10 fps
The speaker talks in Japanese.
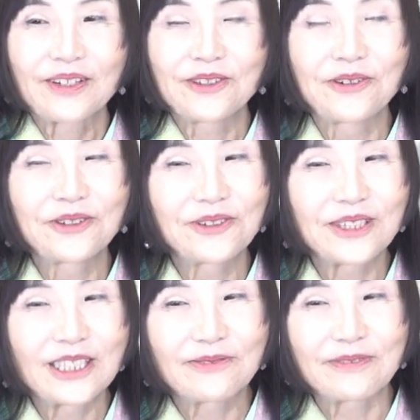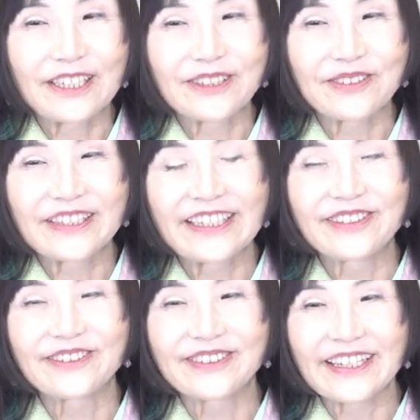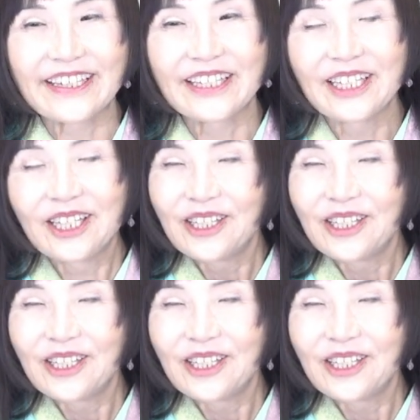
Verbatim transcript: 4行レシピが載ってるので、